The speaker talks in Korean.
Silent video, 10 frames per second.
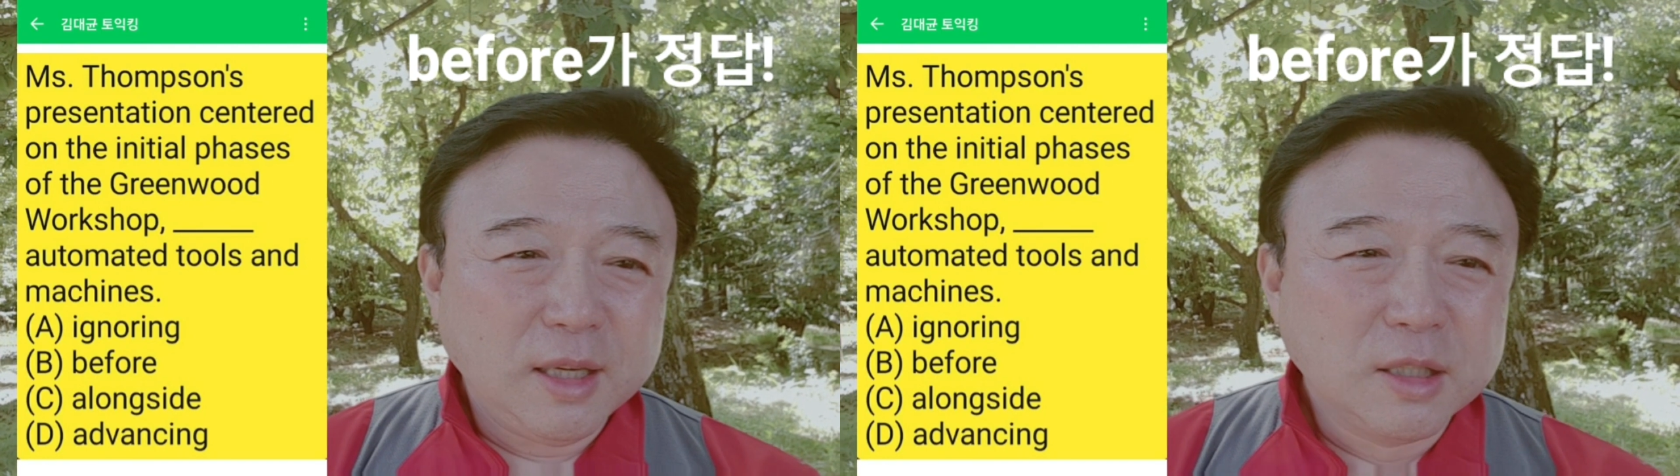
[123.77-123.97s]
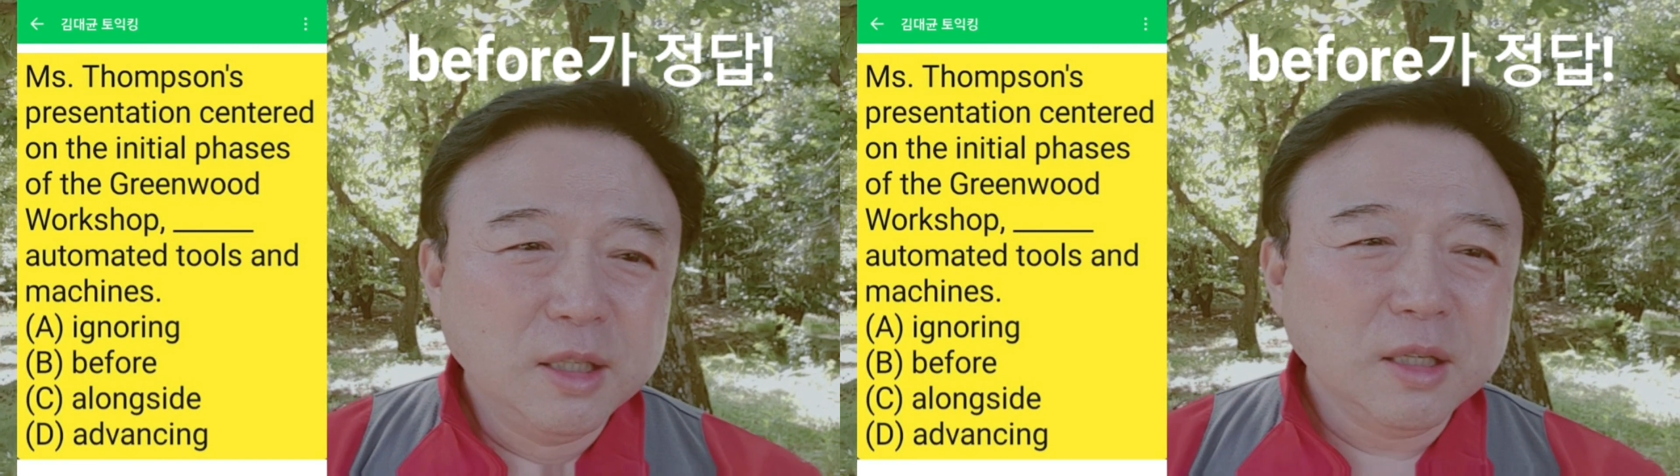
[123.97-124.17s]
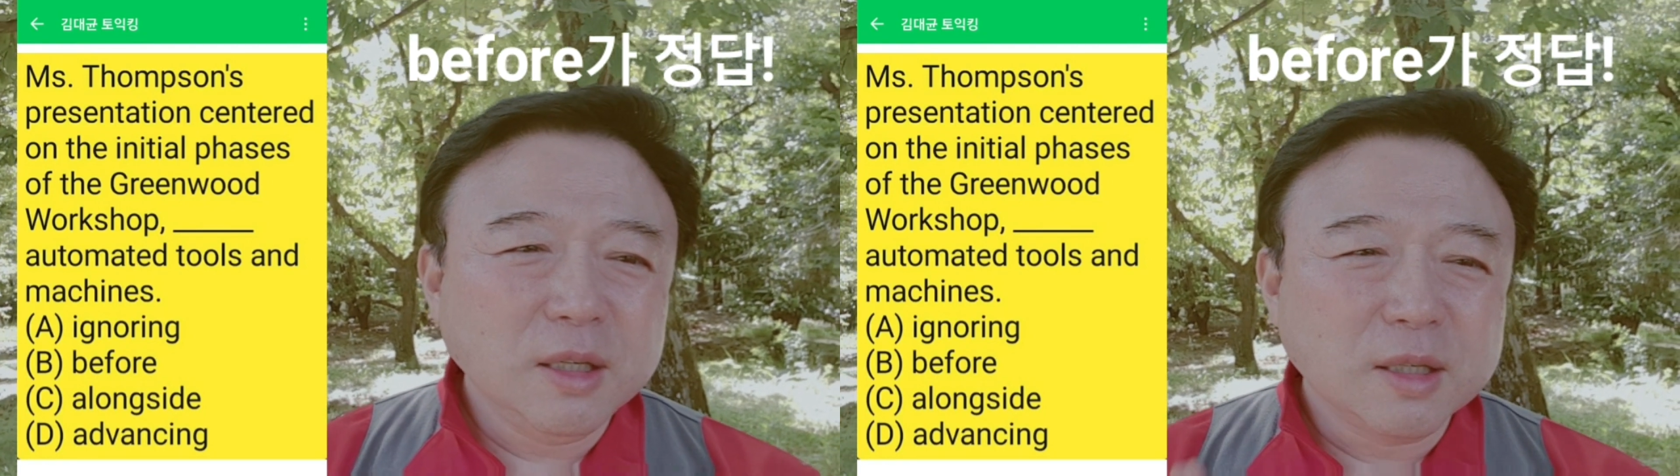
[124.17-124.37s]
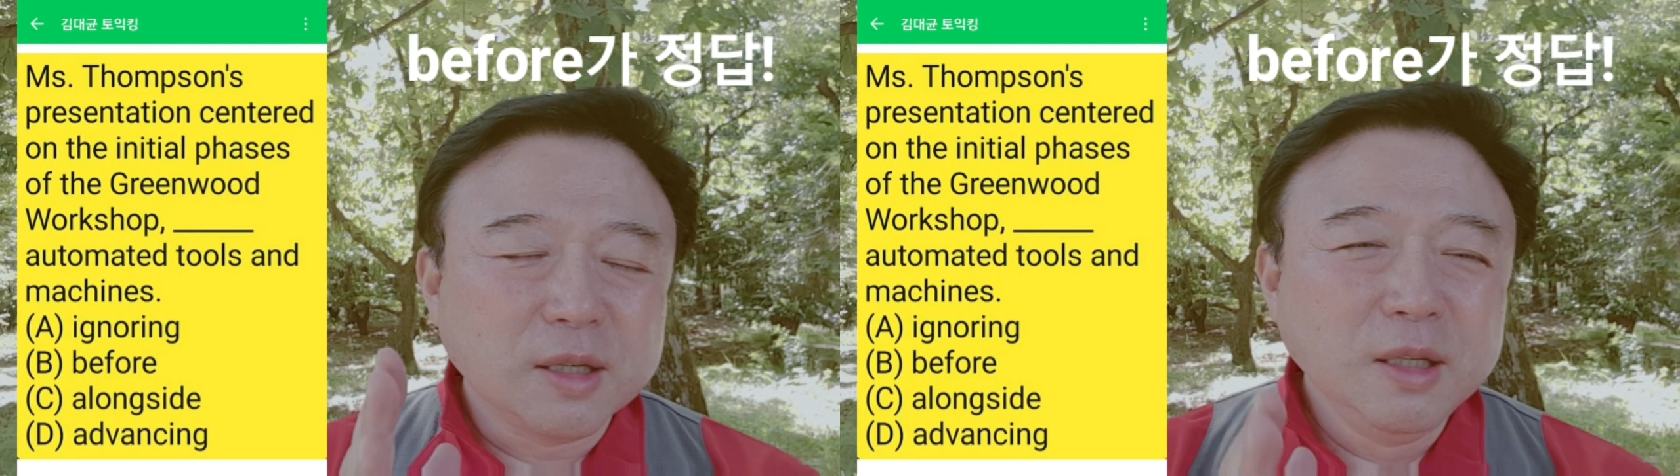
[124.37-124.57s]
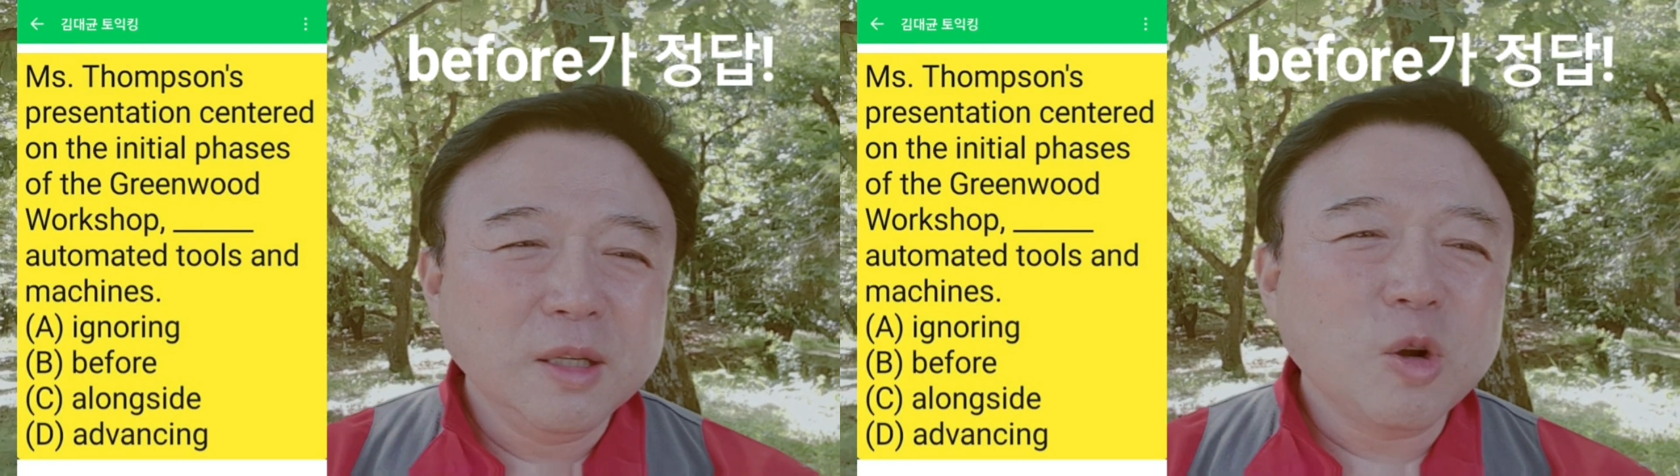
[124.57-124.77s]
그
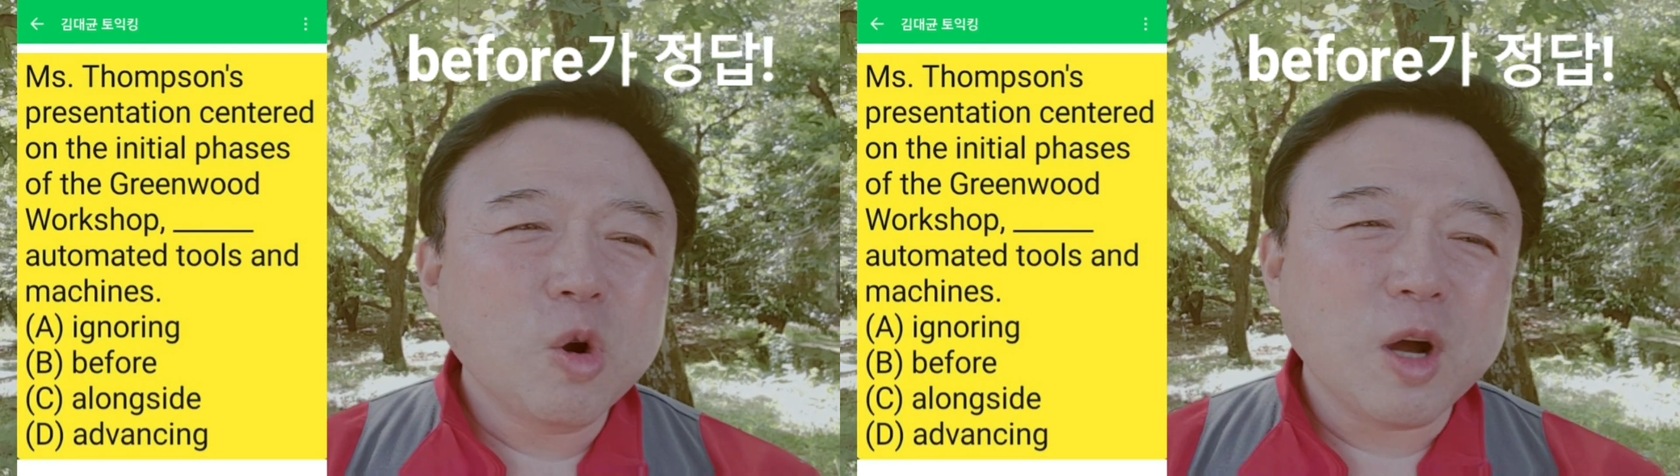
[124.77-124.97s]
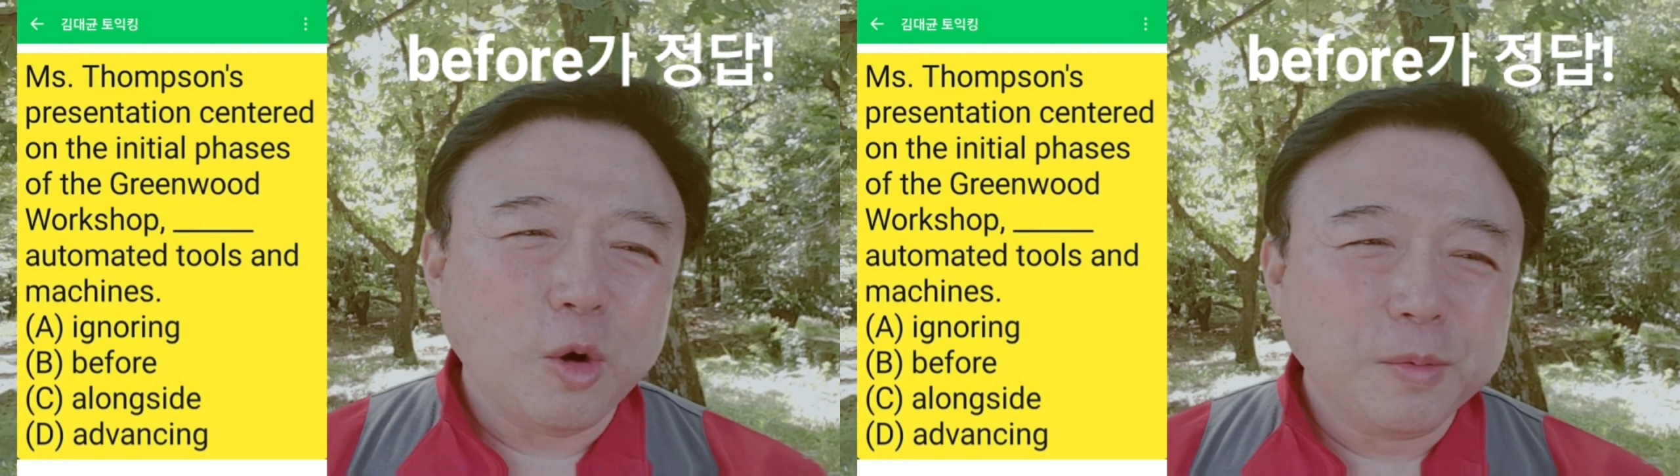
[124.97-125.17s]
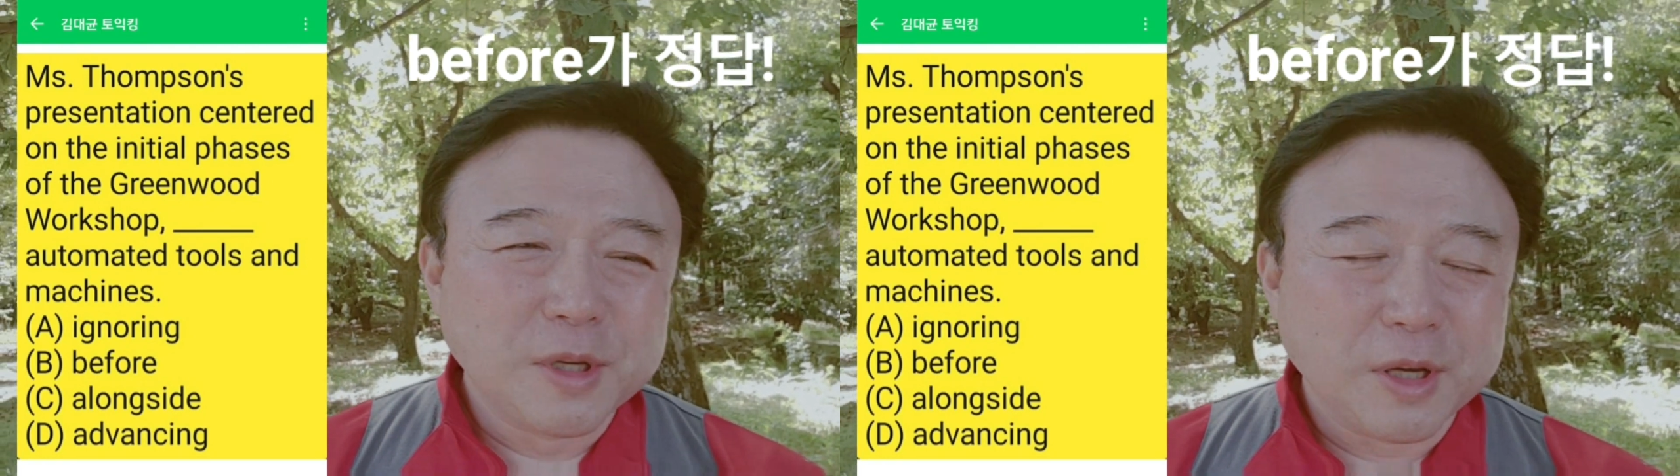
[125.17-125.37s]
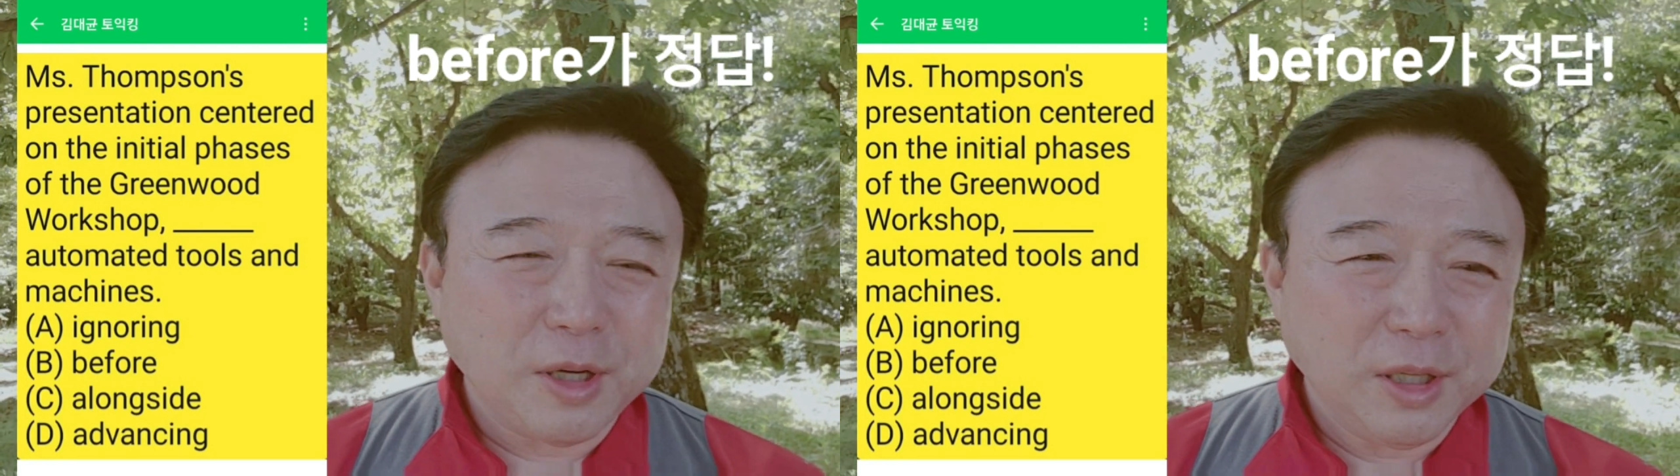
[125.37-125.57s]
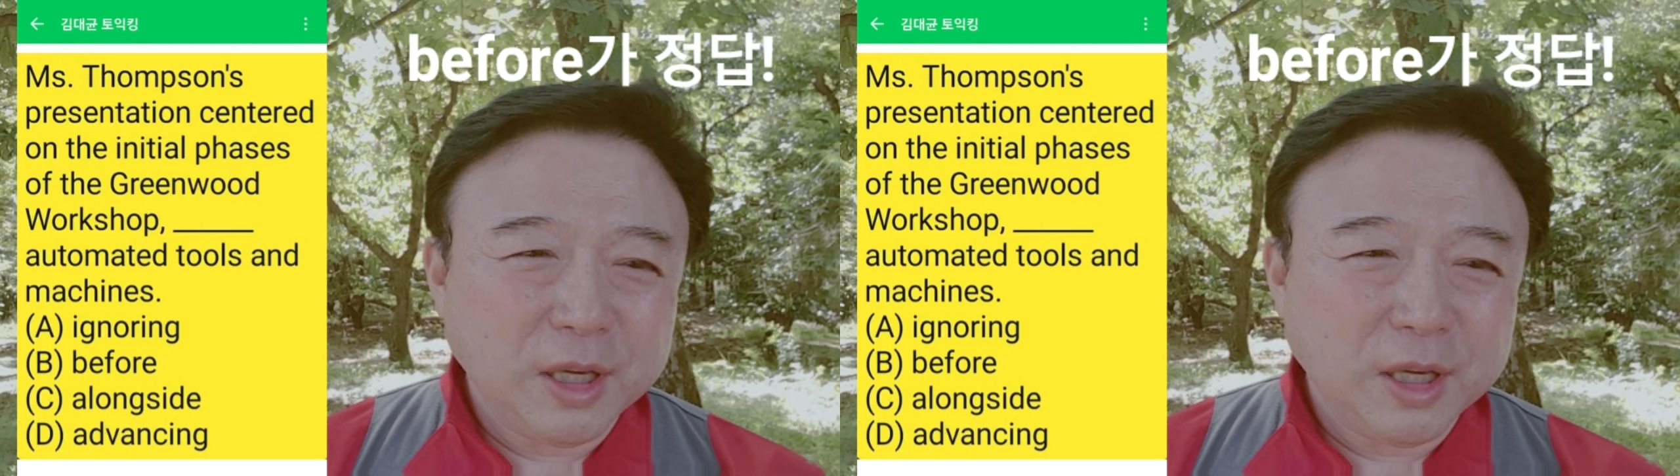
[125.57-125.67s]
근거가 없어요.